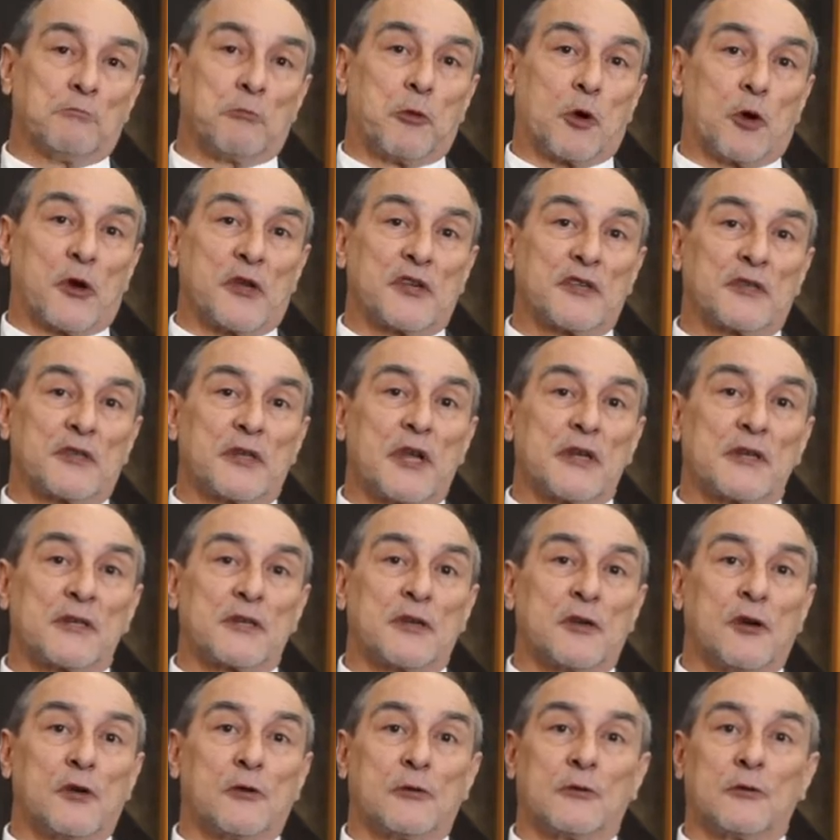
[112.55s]
por
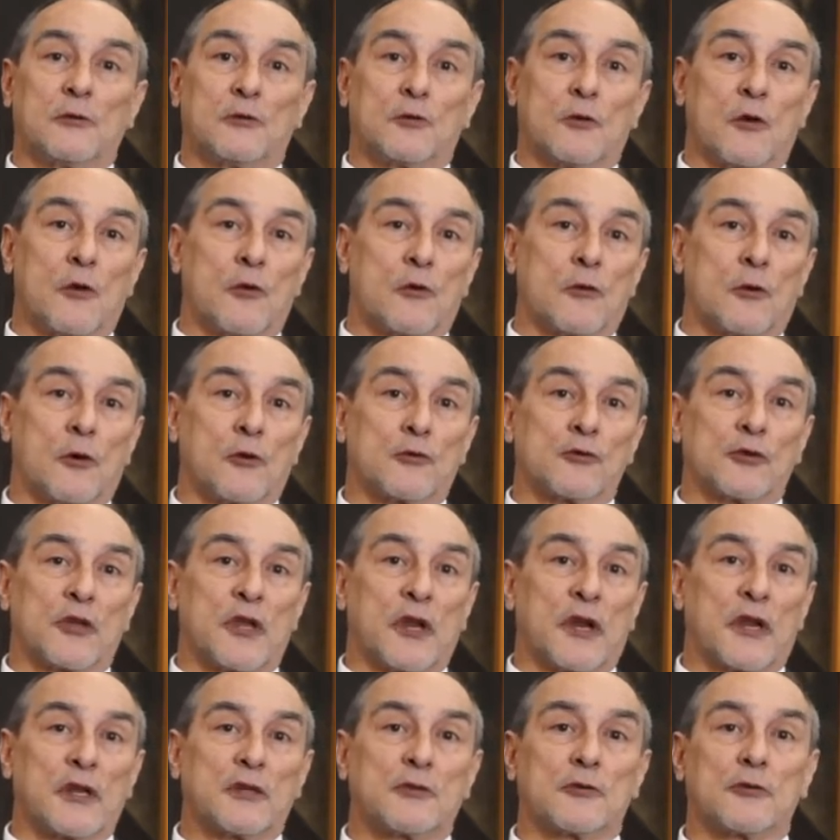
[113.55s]
extensión todos los
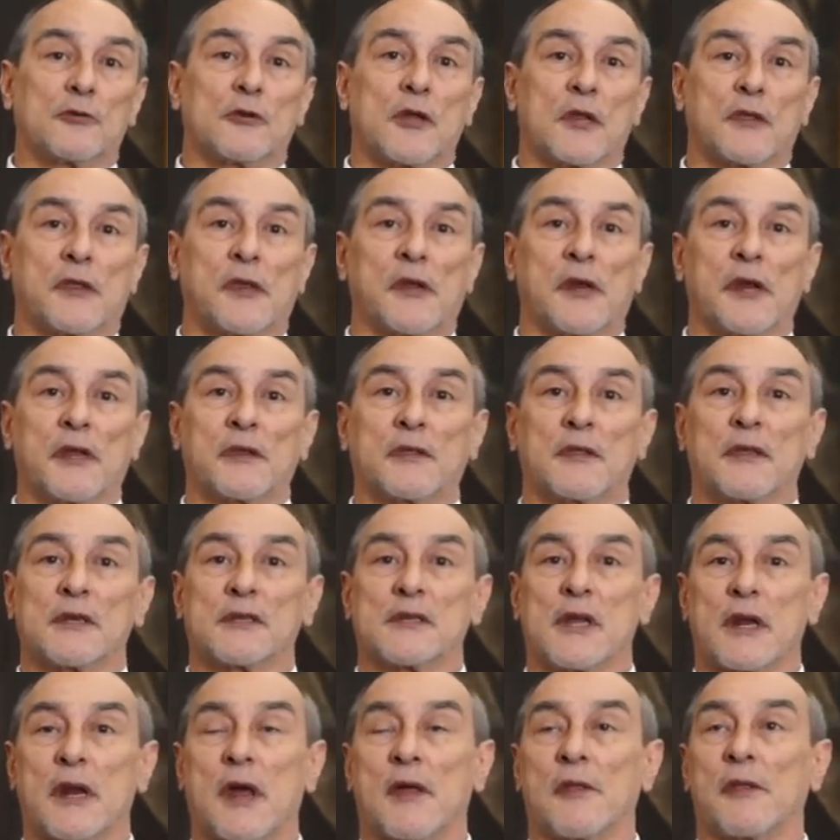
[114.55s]
derechos
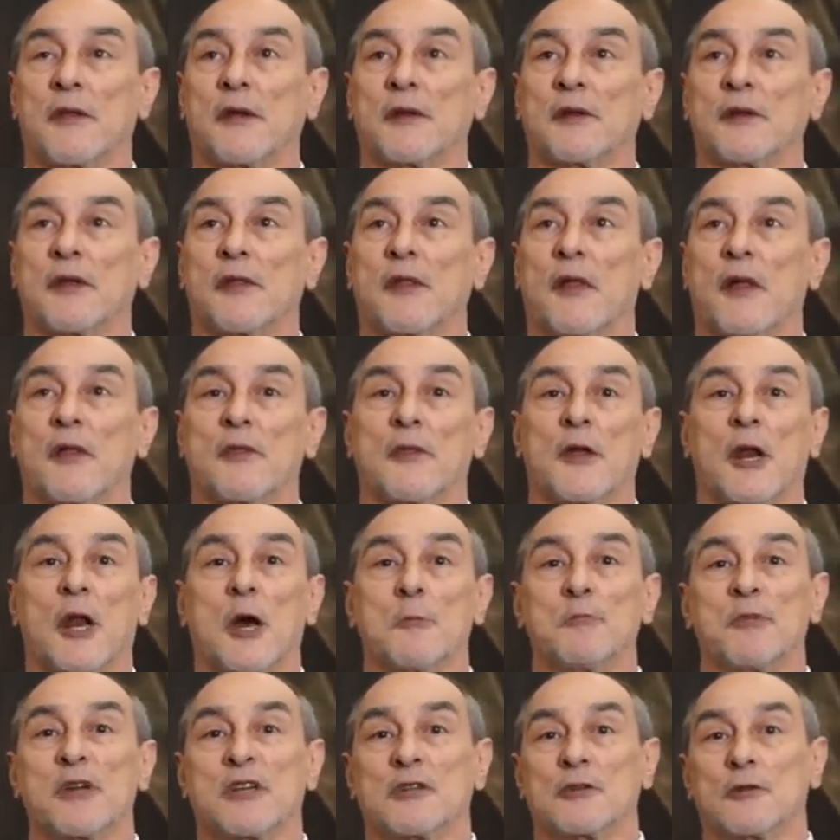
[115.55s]
atinentes a la dignidad de
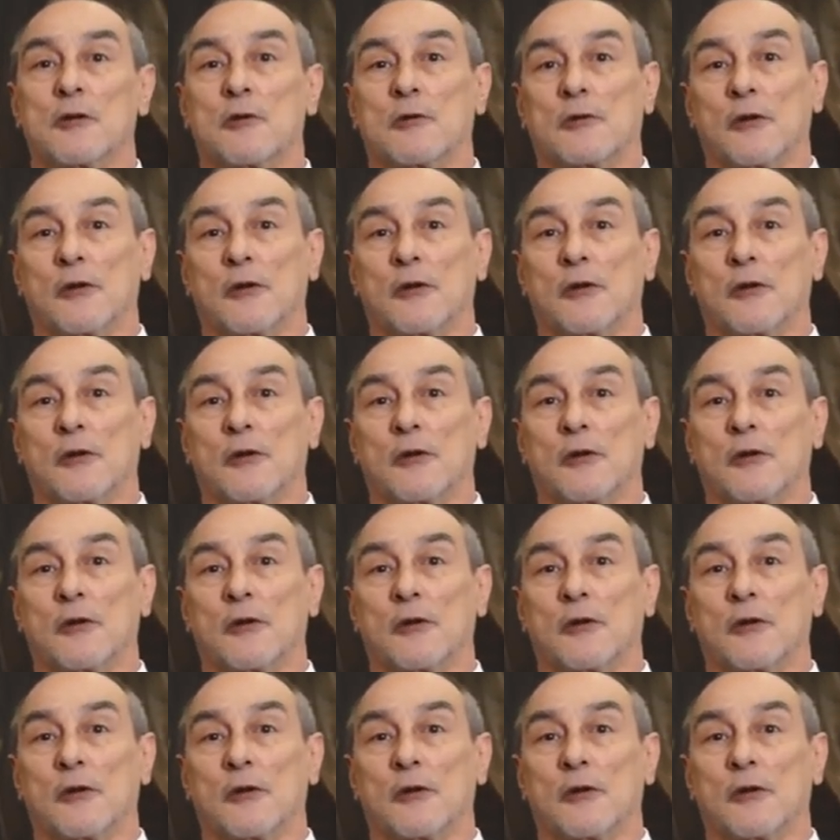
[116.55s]
la persona.